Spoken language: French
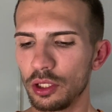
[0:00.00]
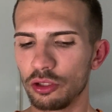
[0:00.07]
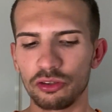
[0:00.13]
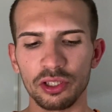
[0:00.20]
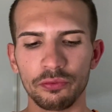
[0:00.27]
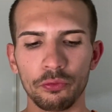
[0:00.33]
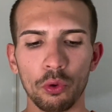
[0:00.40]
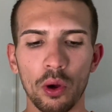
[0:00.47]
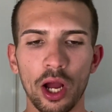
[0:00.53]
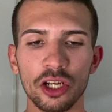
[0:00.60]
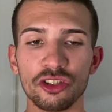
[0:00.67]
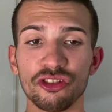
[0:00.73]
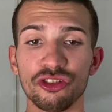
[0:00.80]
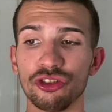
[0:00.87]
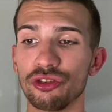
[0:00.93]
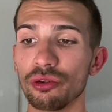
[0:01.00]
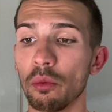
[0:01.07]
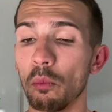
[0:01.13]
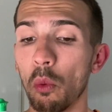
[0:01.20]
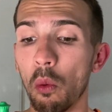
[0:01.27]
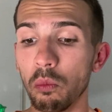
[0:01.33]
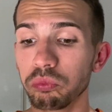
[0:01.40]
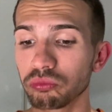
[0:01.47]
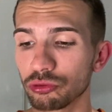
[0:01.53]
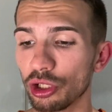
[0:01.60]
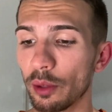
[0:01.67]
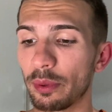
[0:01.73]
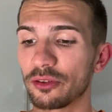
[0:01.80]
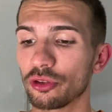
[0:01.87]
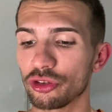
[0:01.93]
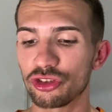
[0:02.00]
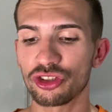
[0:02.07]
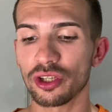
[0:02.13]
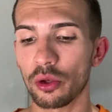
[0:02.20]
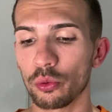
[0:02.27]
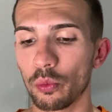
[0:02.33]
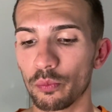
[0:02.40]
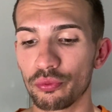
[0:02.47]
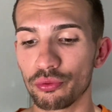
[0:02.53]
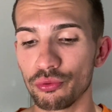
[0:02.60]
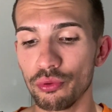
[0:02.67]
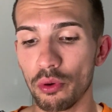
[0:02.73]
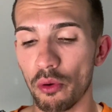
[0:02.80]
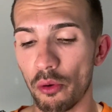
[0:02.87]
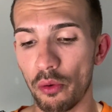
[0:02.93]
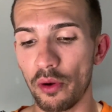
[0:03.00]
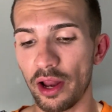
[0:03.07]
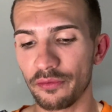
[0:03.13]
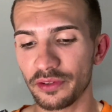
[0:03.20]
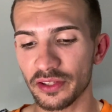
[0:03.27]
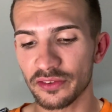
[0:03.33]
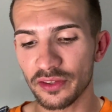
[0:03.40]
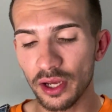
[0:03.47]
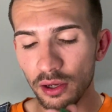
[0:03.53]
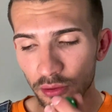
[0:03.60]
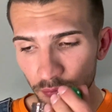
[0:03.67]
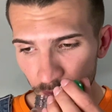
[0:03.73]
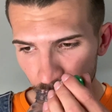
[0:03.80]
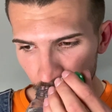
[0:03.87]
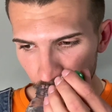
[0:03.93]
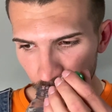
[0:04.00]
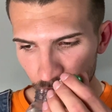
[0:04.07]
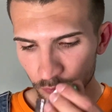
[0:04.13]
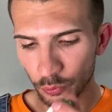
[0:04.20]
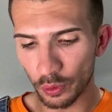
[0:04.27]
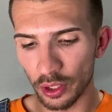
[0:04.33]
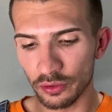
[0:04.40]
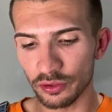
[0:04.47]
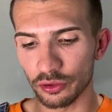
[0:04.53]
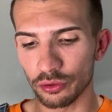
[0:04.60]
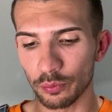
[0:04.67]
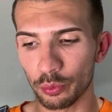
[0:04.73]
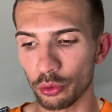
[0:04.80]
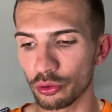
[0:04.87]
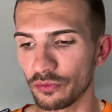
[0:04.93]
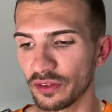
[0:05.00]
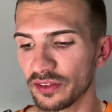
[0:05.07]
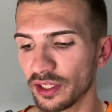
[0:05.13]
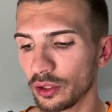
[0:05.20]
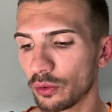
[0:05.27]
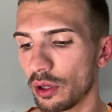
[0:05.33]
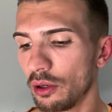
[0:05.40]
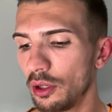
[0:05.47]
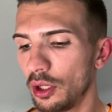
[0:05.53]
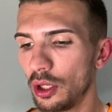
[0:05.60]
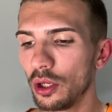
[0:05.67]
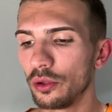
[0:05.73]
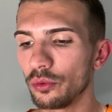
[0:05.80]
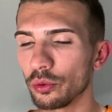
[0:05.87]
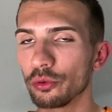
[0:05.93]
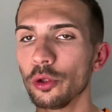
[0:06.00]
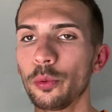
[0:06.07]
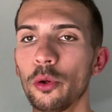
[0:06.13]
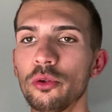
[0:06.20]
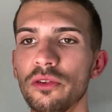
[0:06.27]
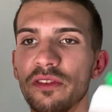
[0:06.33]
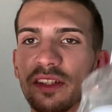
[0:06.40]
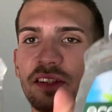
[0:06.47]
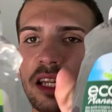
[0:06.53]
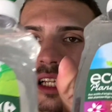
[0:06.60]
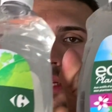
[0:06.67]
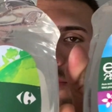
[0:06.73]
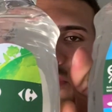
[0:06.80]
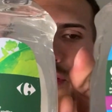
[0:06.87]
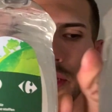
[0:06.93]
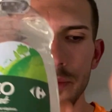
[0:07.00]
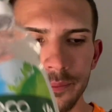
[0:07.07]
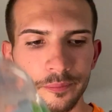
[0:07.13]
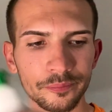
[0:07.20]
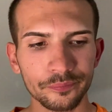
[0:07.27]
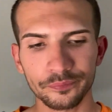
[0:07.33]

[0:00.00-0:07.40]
C'est Flora Bon, ça va pas sentir non plus euh, la fiesta. Hein. Ouais, ça sent le produit vaisselle quoi. Donc deux produits vaisselle comme ça.